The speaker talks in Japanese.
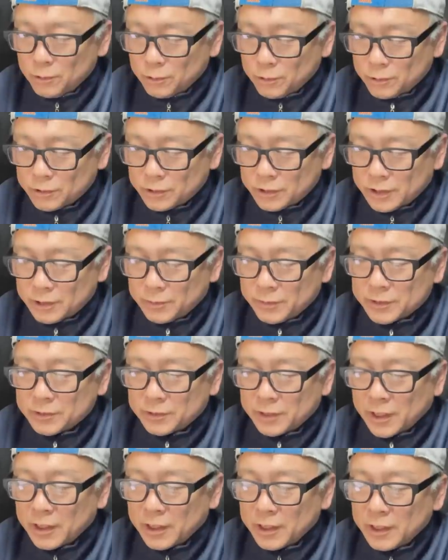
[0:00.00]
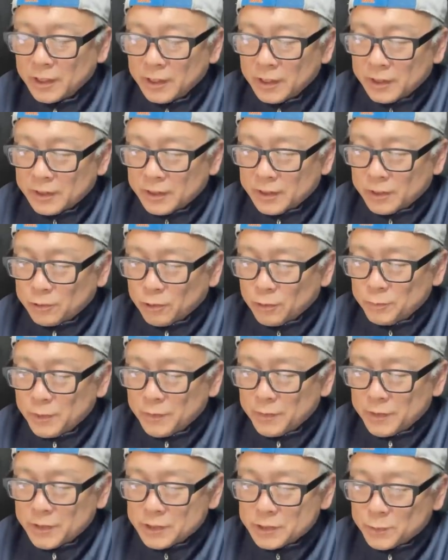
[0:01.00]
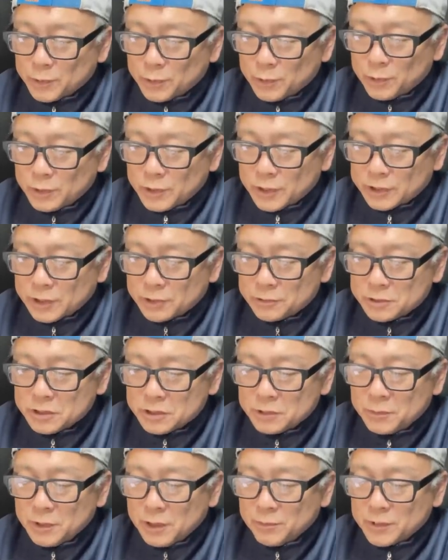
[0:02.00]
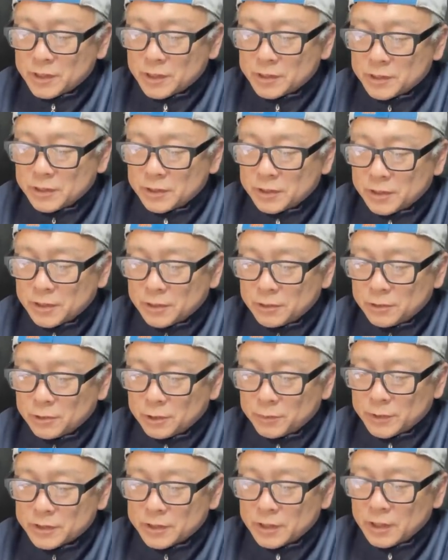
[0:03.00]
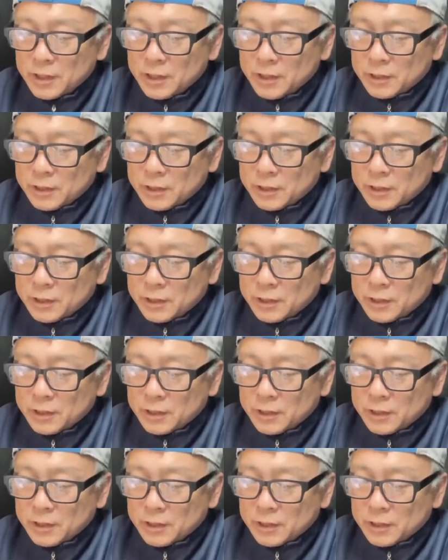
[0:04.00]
稿になりますよね。えー、こんばんはいつも動画楽しみに見させていただいております。